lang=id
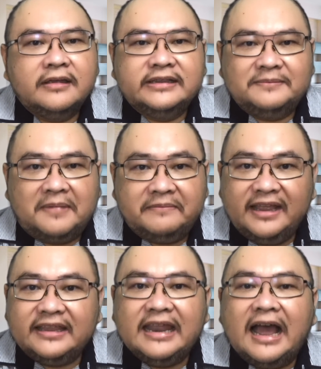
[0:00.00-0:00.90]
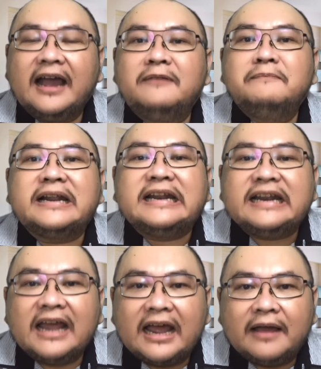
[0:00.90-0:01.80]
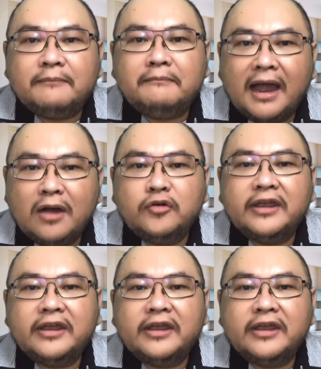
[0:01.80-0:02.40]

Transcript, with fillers: Sebab dia tidak akan pernah mau